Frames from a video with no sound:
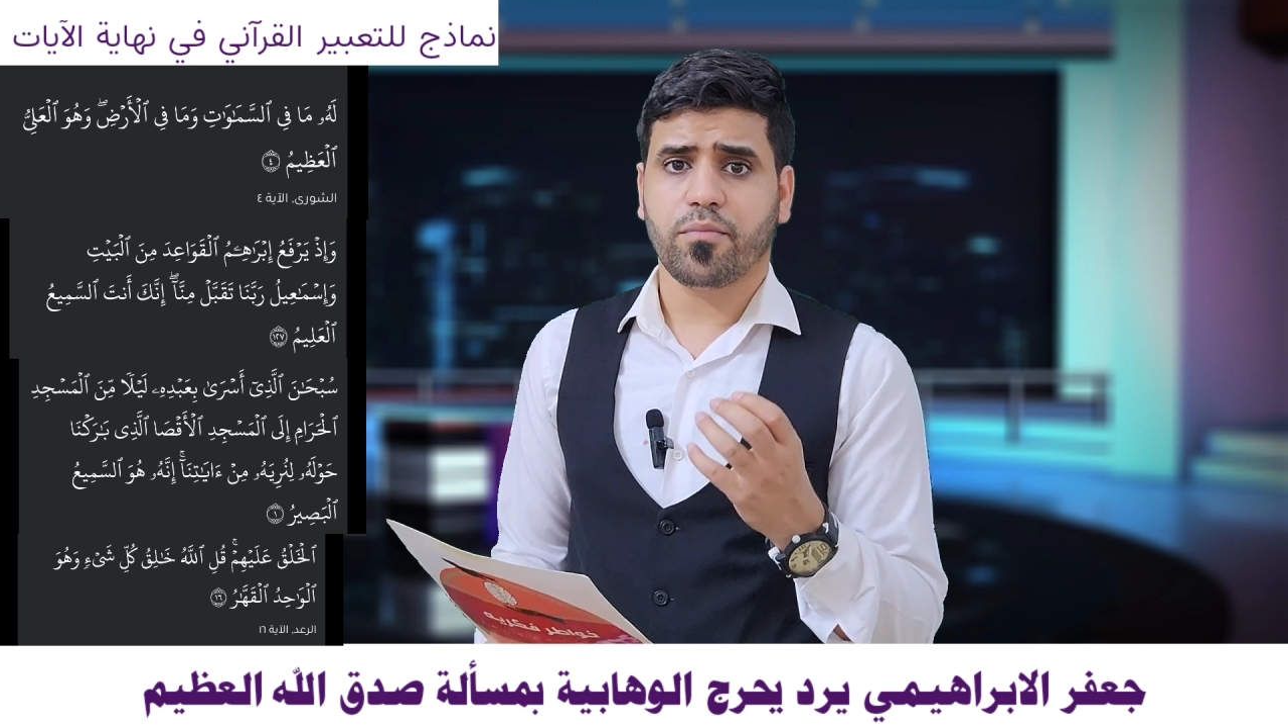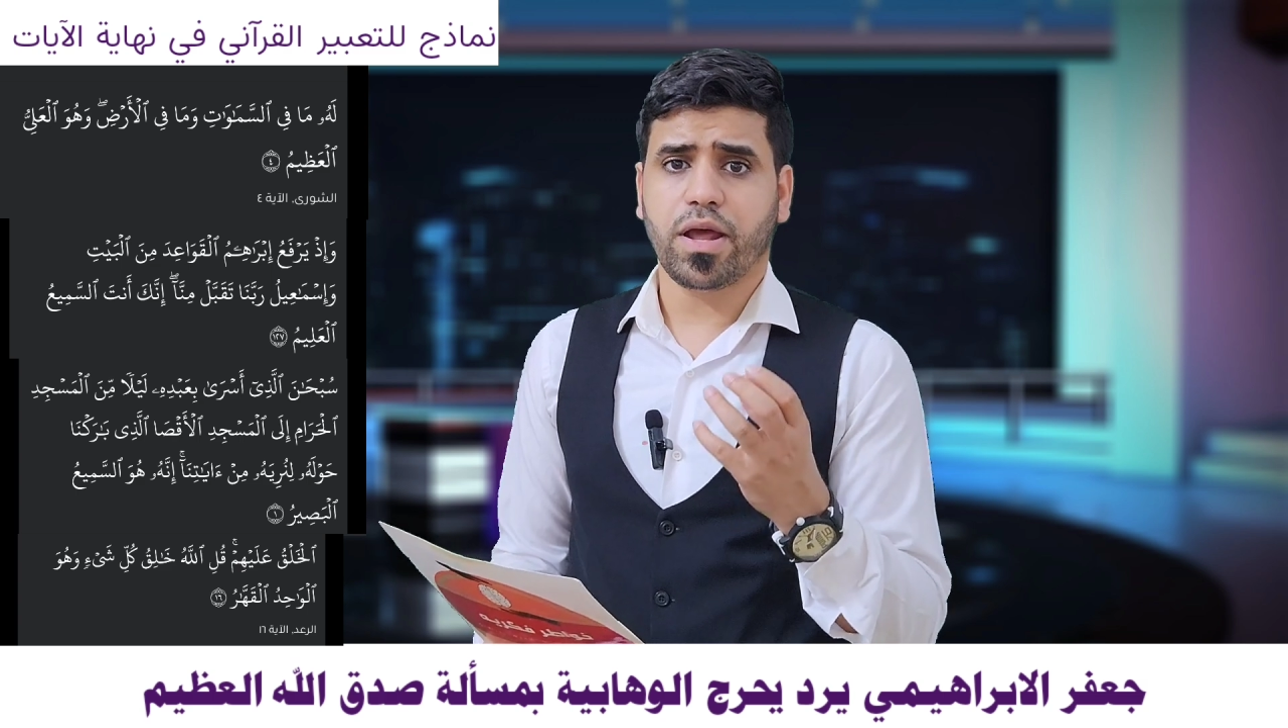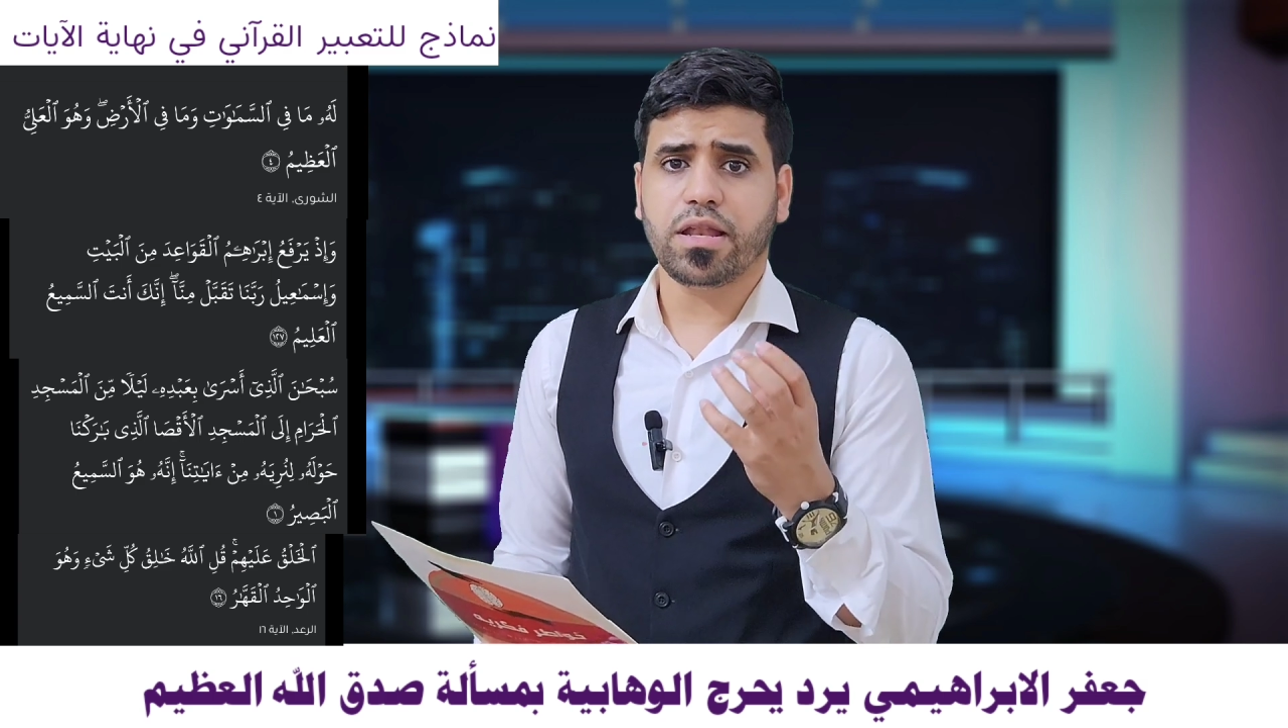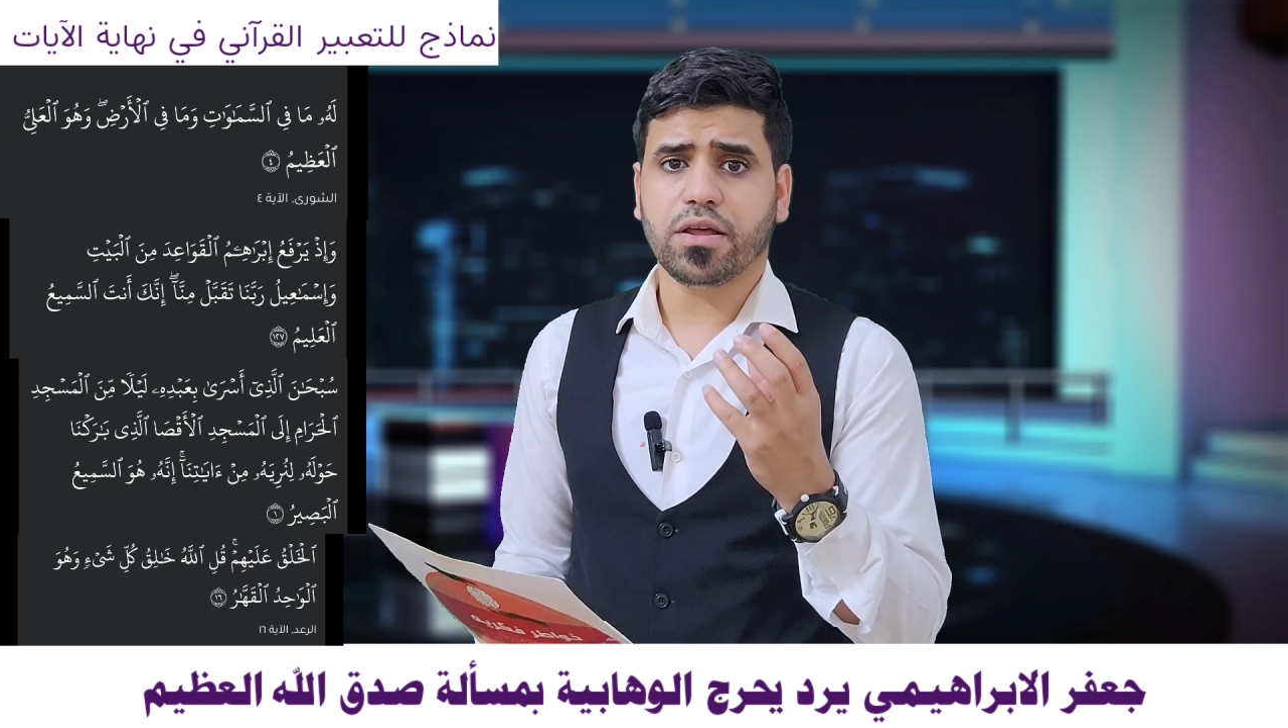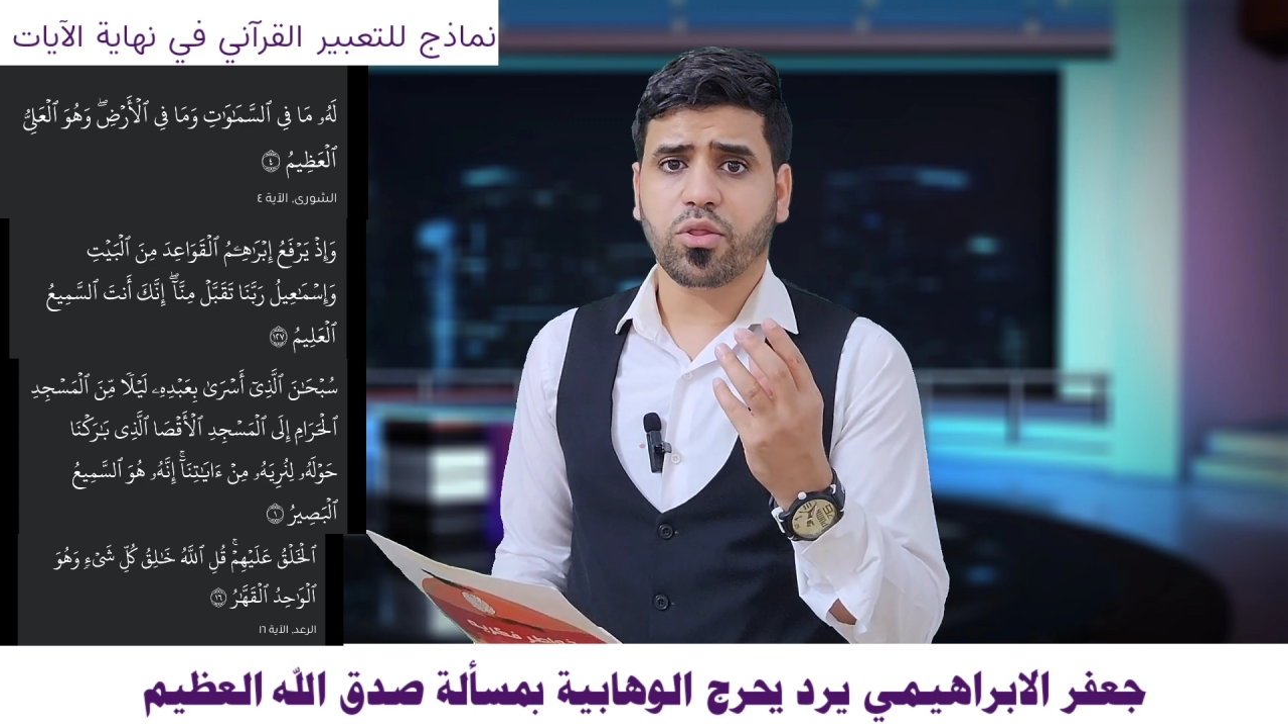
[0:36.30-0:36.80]

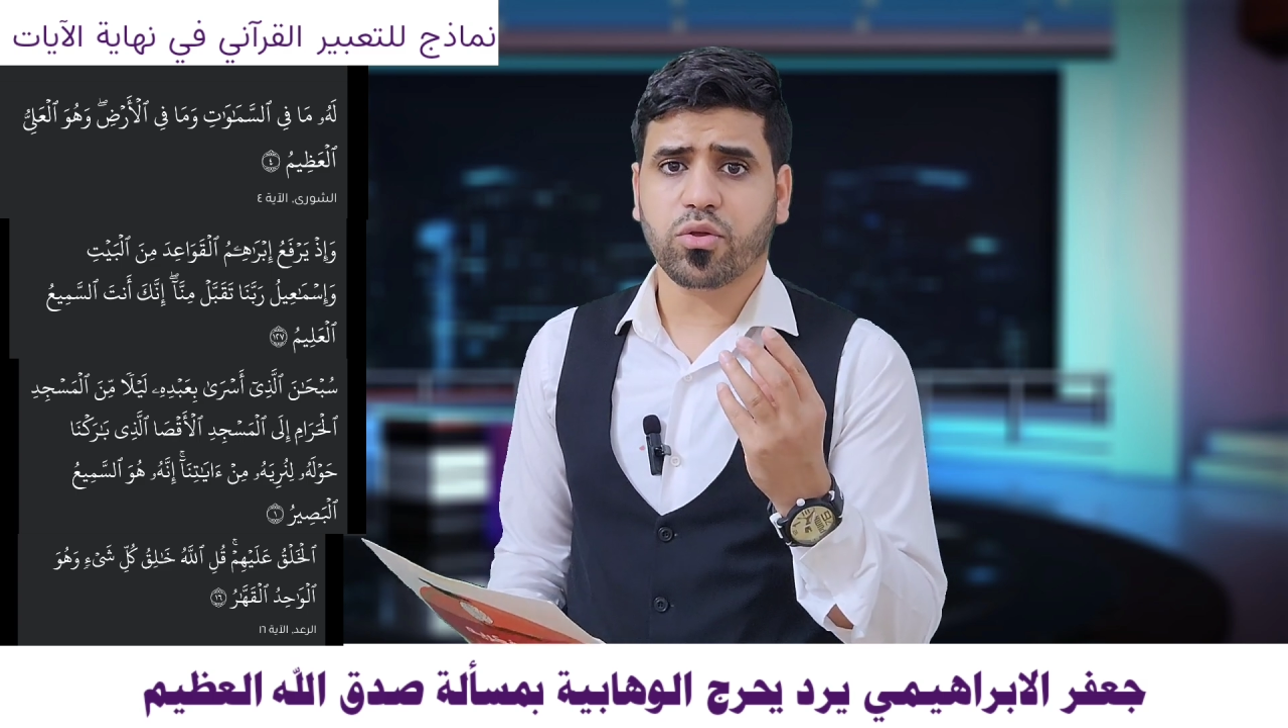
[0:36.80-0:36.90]
بل